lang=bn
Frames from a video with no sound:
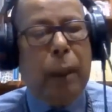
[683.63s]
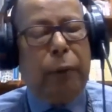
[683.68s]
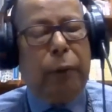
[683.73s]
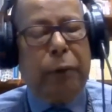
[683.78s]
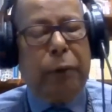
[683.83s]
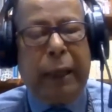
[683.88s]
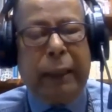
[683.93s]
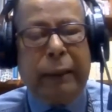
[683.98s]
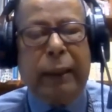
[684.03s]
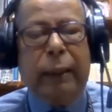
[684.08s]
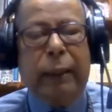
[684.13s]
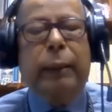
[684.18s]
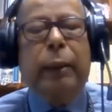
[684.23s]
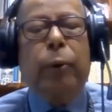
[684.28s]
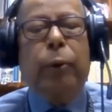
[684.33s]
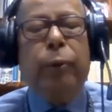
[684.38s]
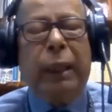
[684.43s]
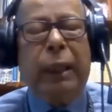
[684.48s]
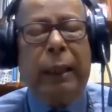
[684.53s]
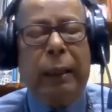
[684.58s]
কিন্তু এতে
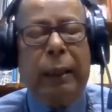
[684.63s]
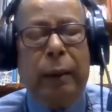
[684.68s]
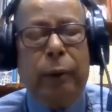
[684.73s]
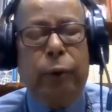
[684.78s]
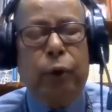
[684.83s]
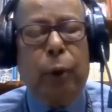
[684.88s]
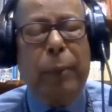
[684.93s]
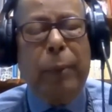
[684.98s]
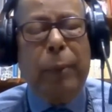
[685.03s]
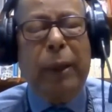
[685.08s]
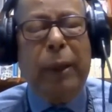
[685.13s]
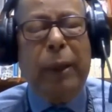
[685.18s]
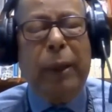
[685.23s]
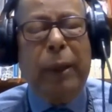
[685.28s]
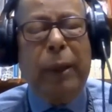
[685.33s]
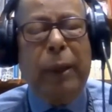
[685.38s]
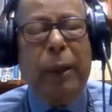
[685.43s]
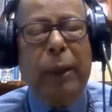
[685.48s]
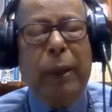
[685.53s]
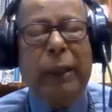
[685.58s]
দমে
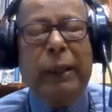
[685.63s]
গিয়ে